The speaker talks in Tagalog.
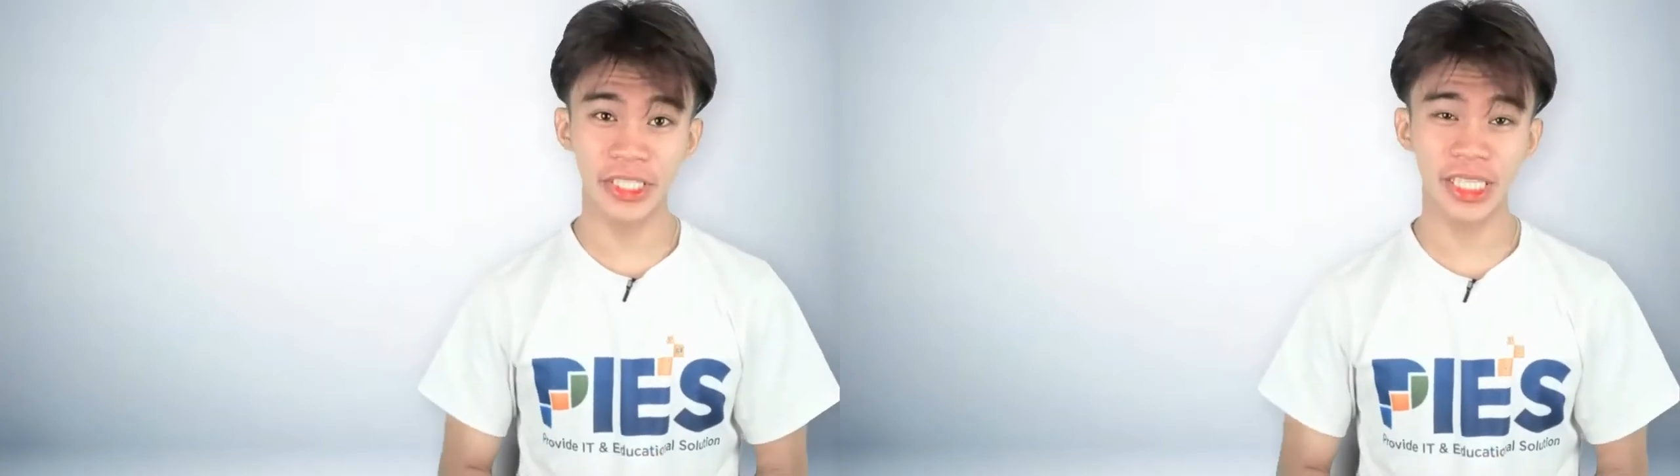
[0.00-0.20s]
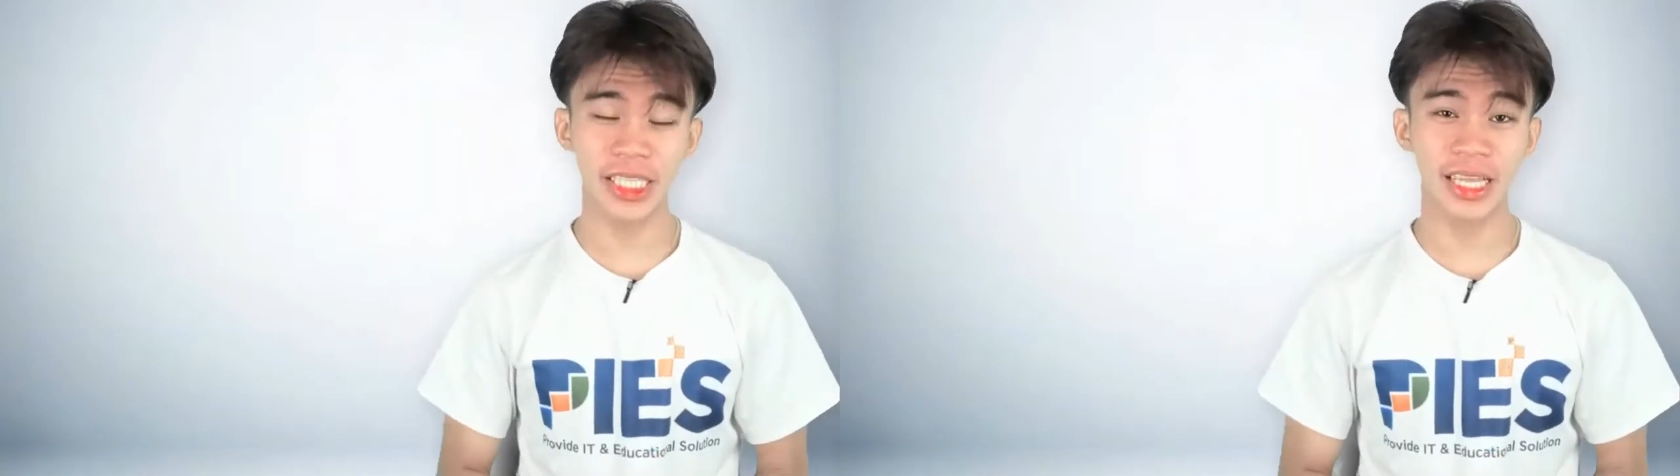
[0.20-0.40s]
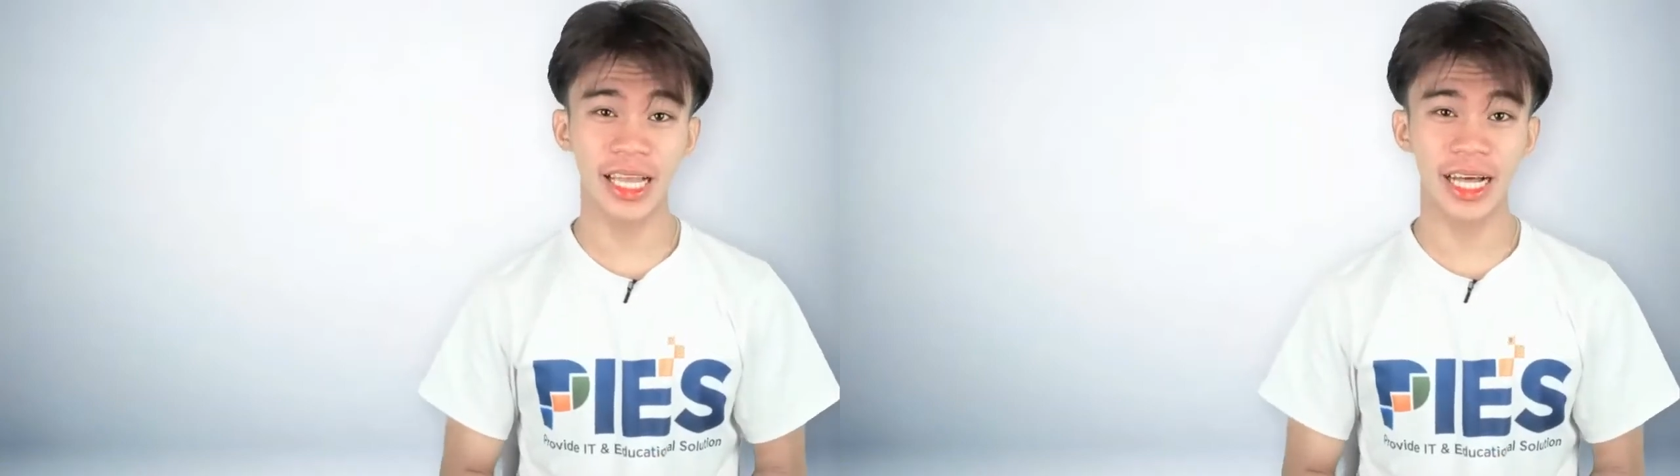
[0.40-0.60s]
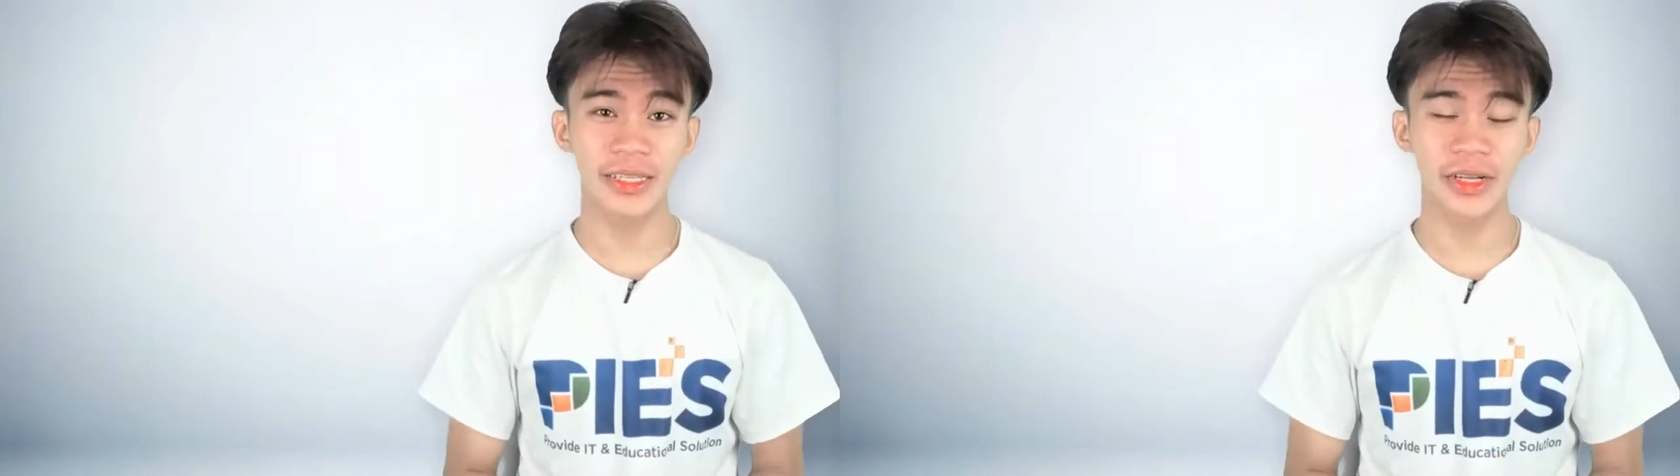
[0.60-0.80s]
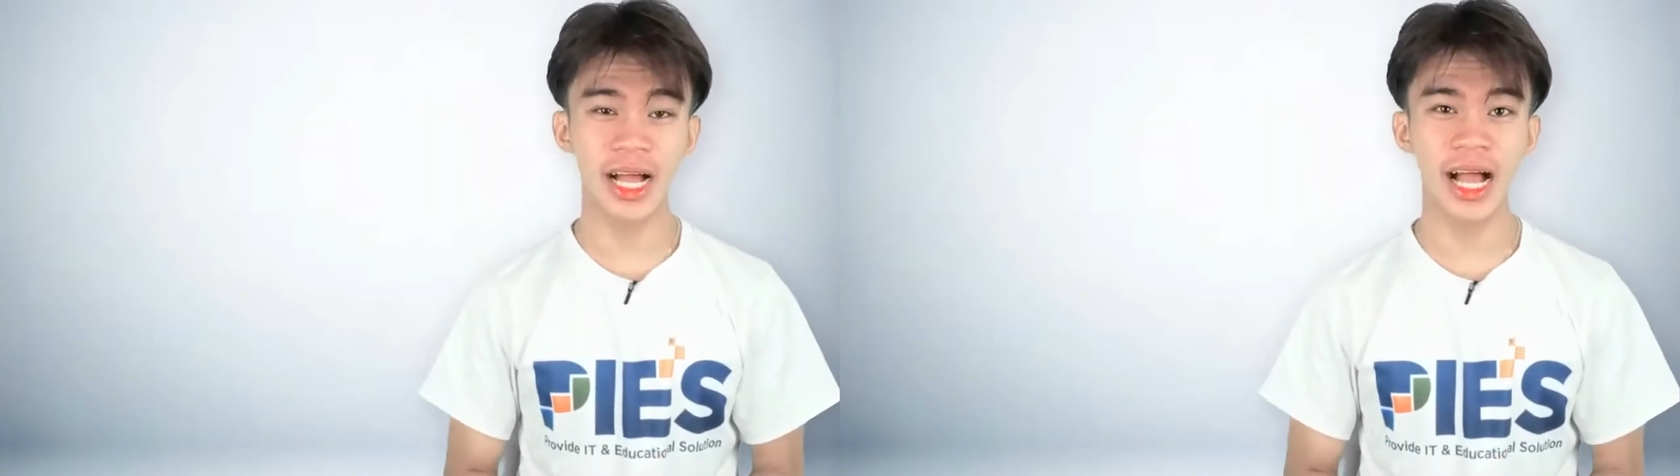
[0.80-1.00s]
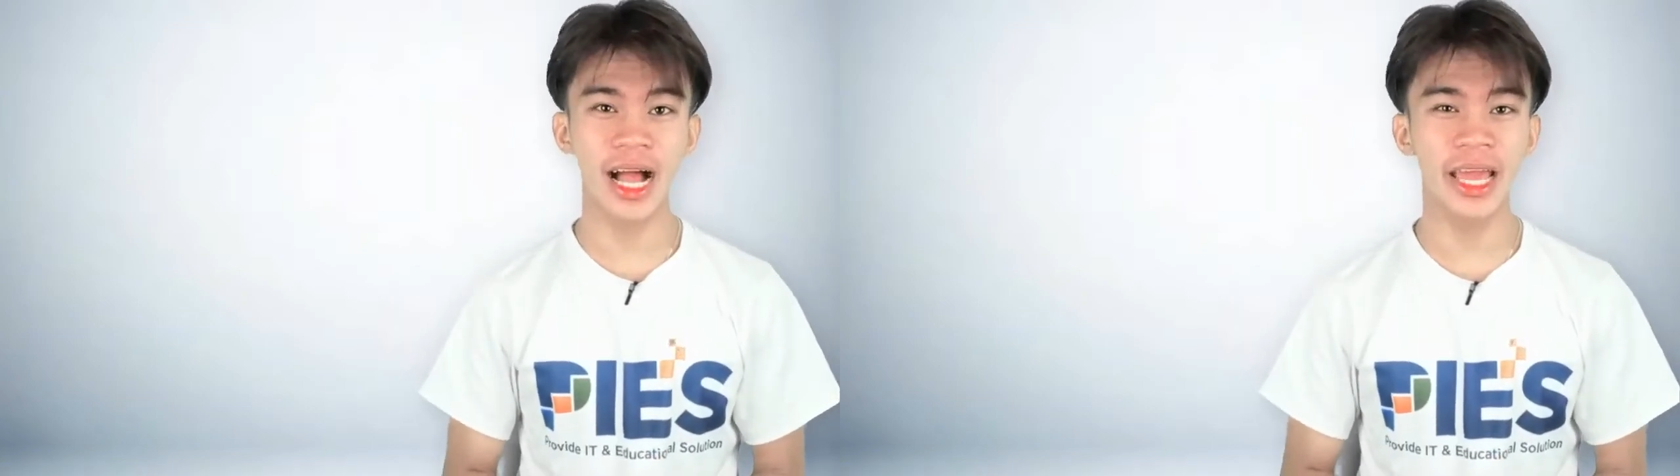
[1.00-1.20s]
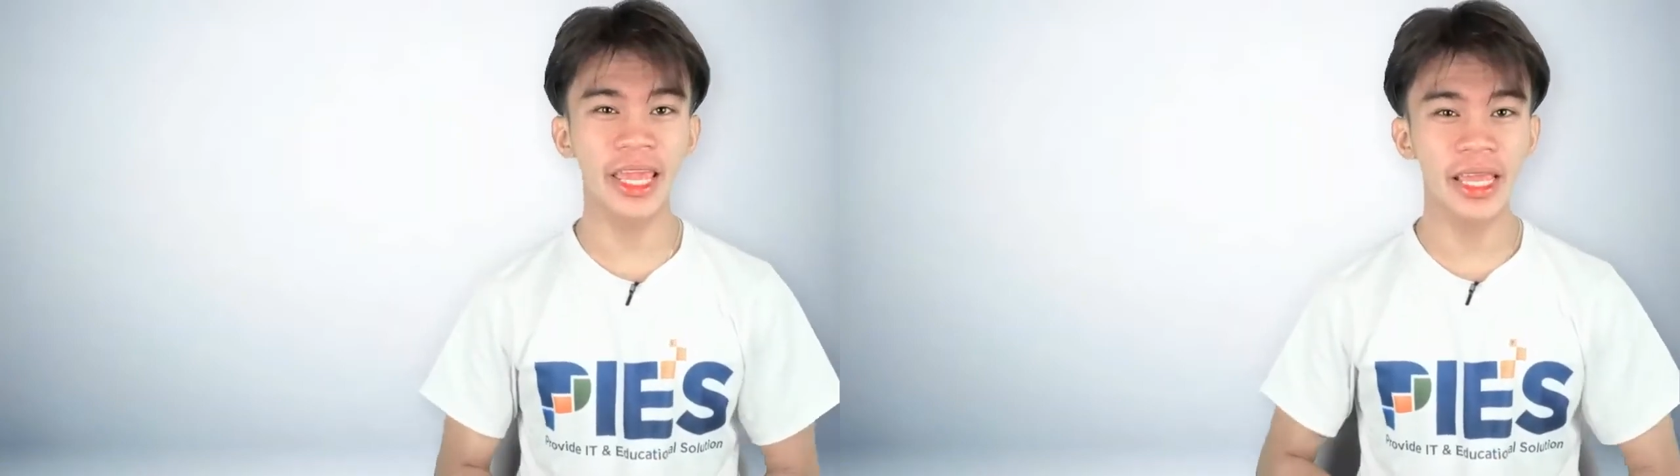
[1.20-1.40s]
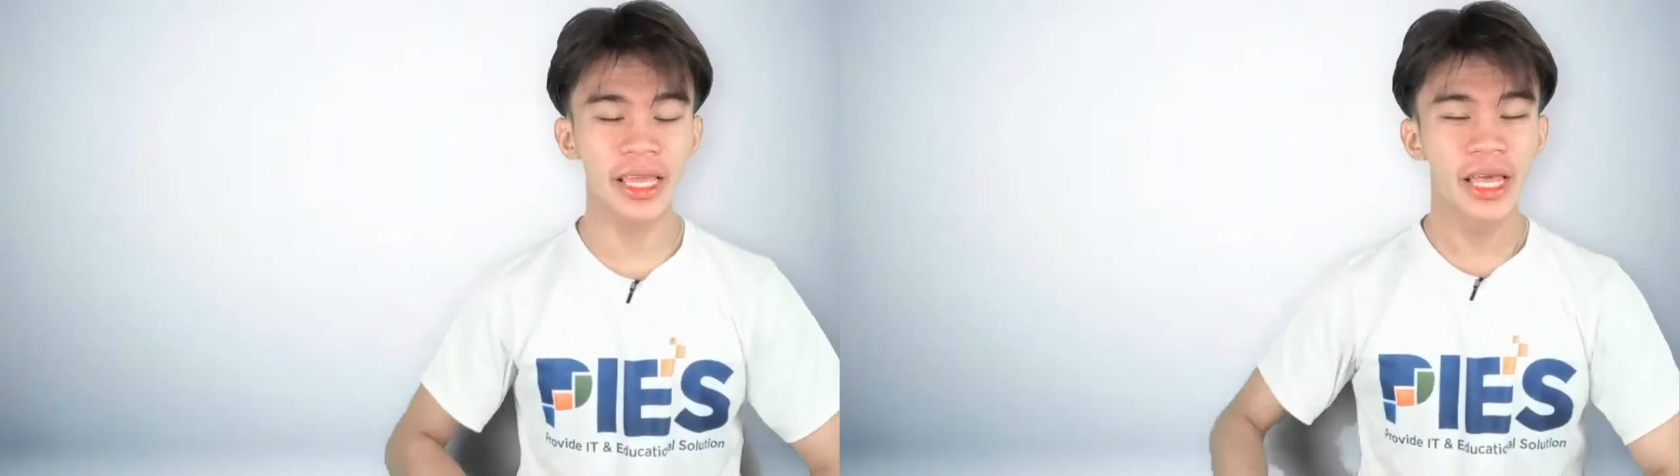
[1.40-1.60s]
sa Tagalog
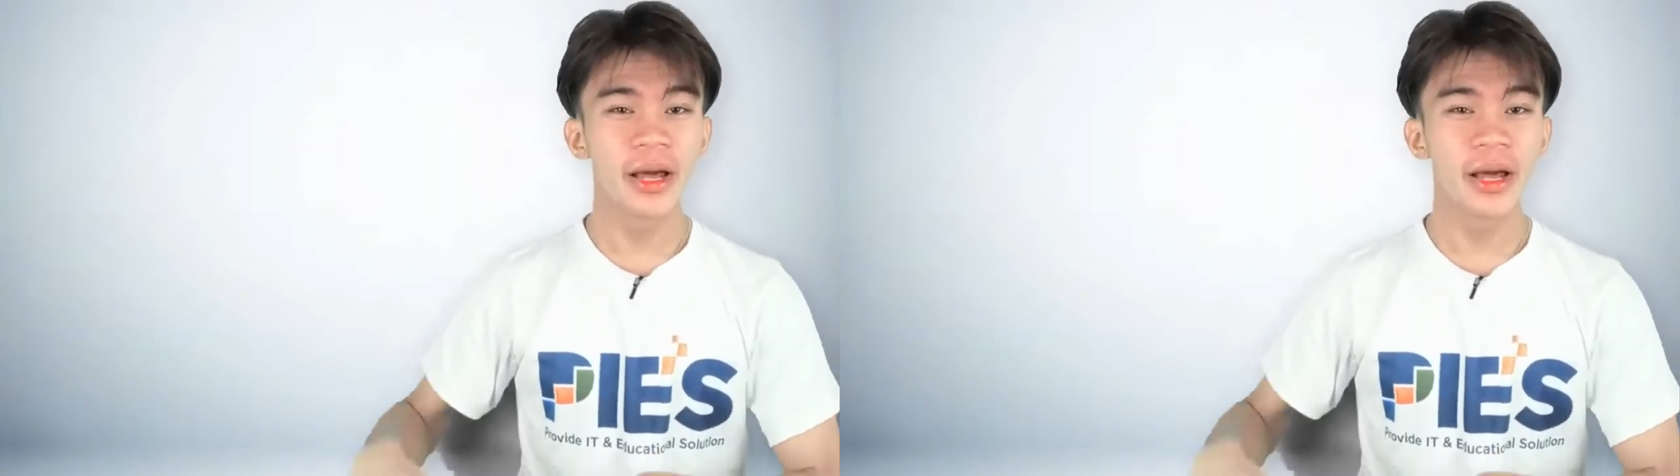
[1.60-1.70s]
ay